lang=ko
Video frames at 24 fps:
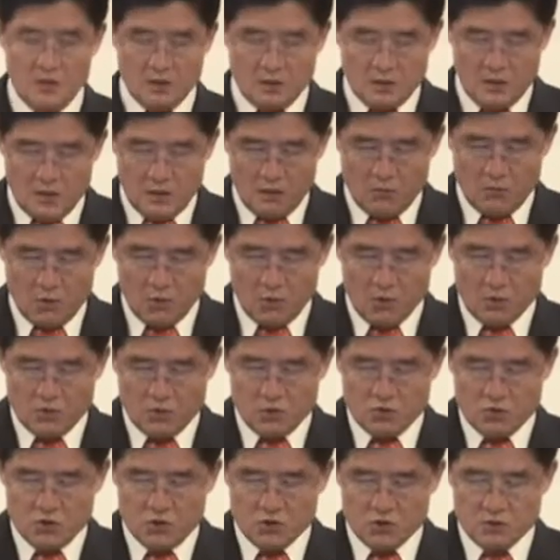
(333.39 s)
다
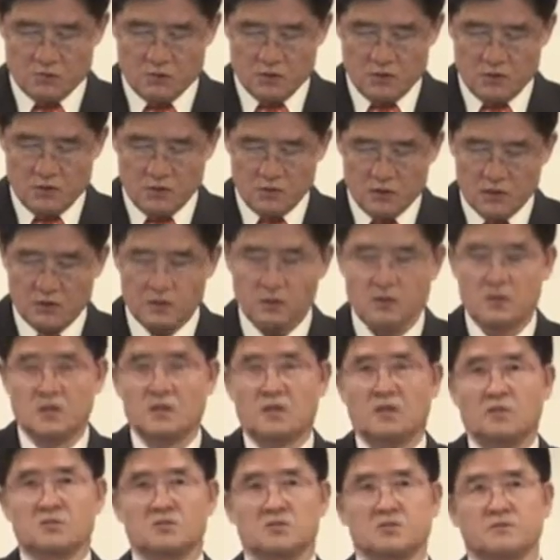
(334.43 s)
모여들 수 있음을
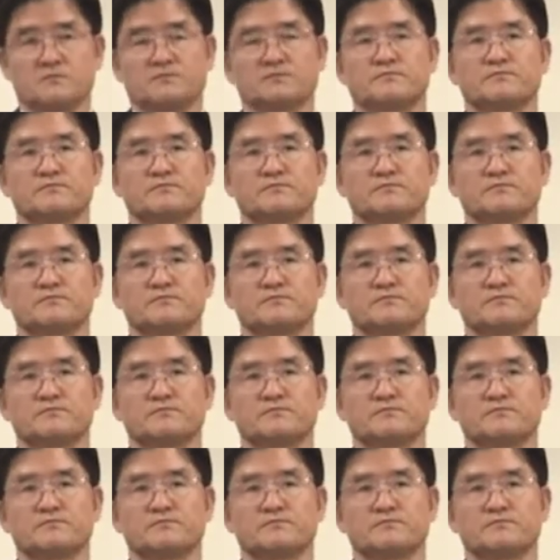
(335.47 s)
나타내는 거죠.